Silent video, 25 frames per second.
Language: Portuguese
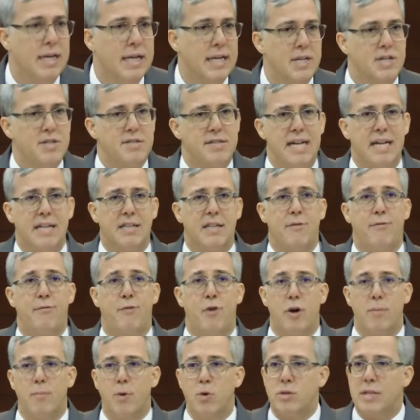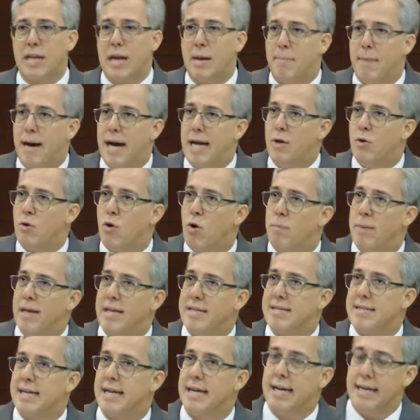De certa forma, o trabalho
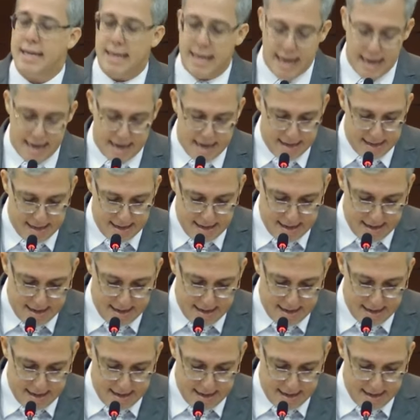começa a ganhar